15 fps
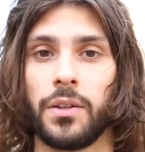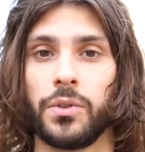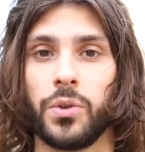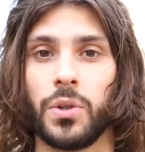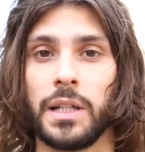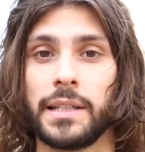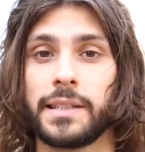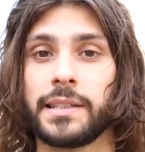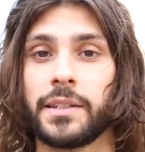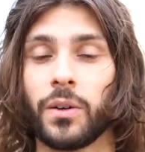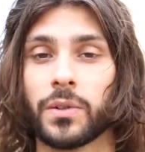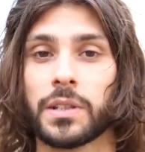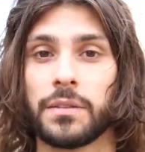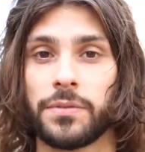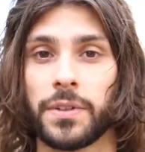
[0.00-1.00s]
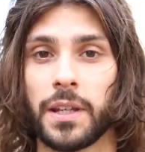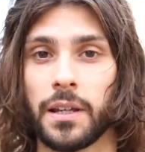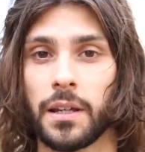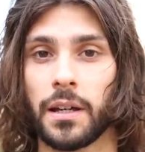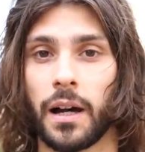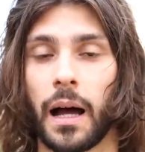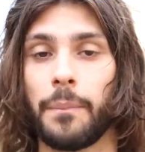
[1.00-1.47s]
de les
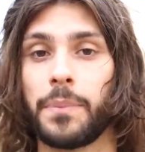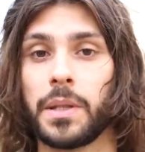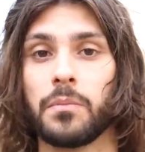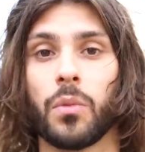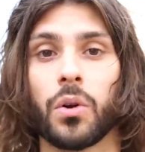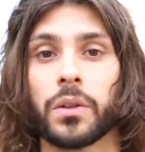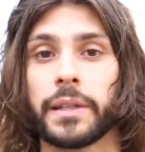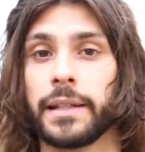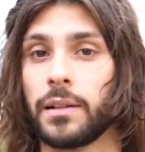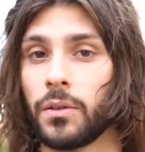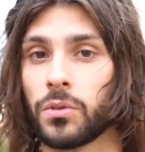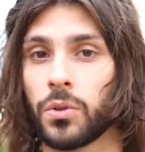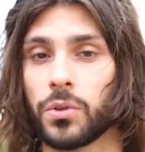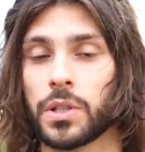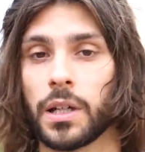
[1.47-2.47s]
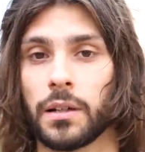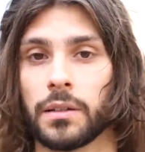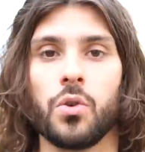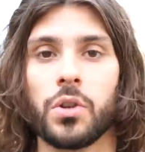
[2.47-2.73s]
identifier rapidement dès l'entretien.